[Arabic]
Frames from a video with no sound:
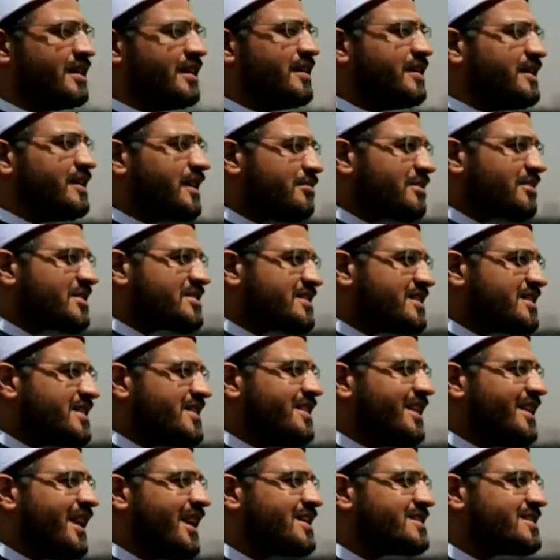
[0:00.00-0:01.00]
ان
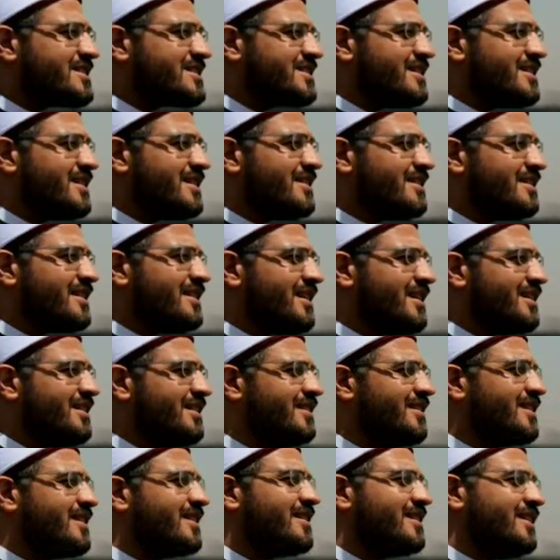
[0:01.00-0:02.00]
المصريين حاسين
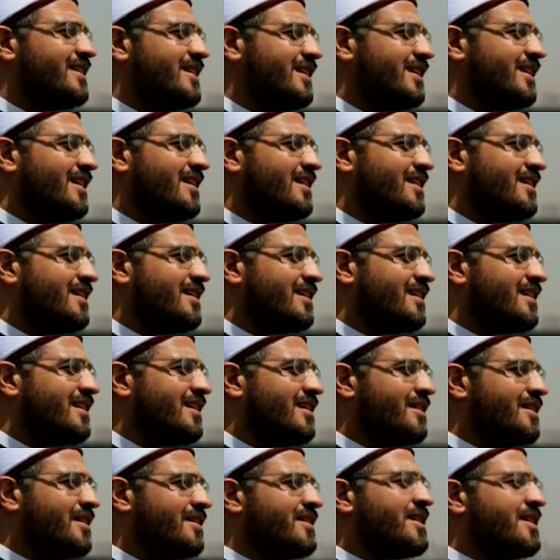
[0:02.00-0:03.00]
ان النيل
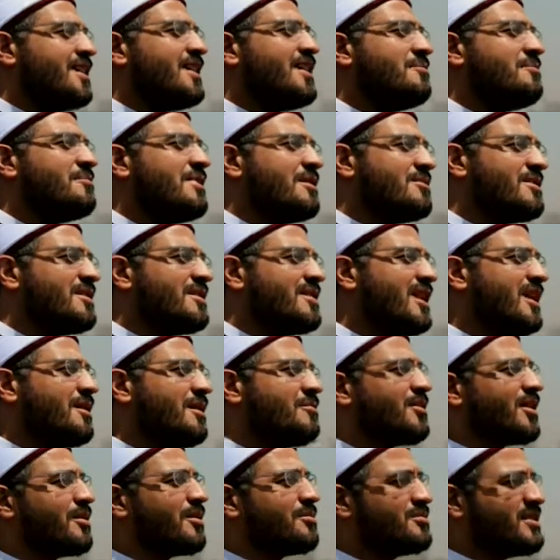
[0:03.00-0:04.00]
نعمه من
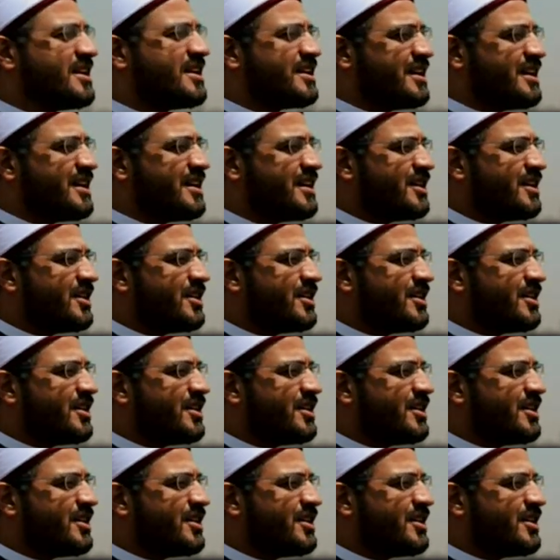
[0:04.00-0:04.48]
نعم ربنا